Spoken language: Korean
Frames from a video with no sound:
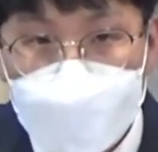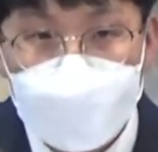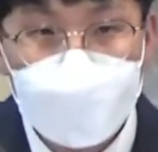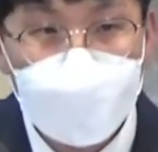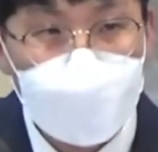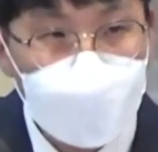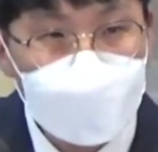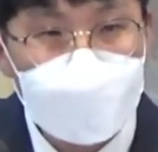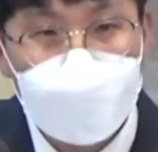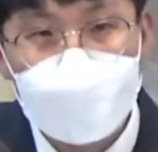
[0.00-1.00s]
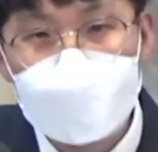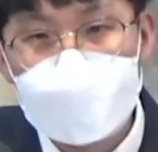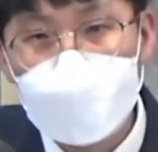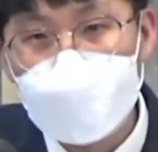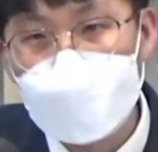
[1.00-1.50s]
우리에게
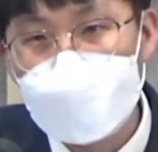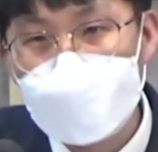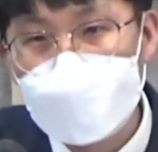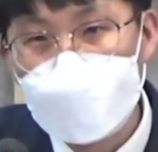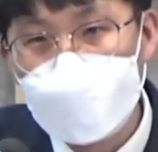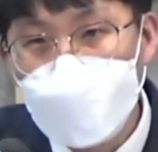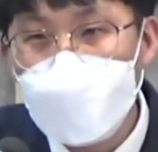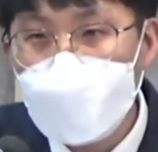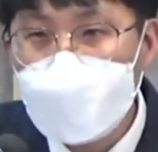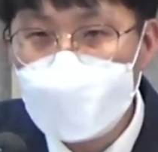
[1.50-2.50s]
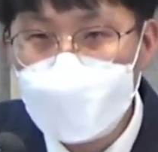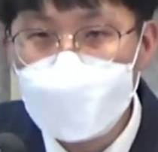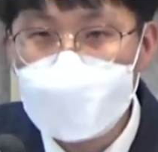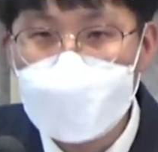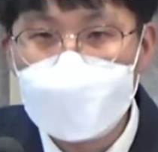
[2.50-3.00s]
점차점차 이 코로나19로
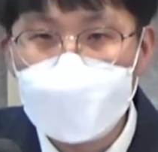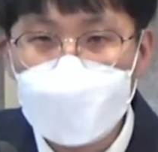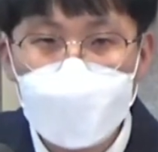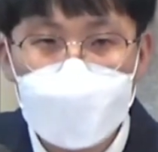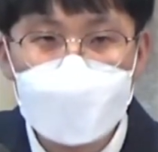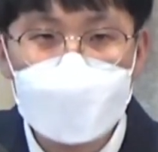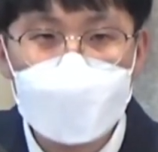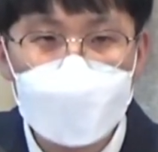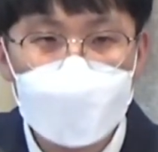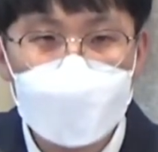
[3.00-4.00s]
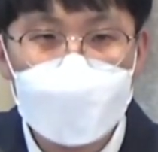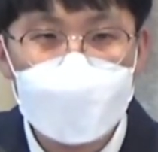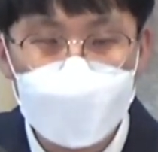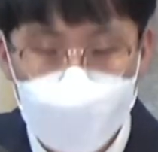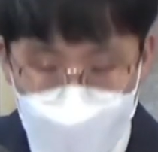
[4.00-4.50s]
인한 피로감들이 우리에게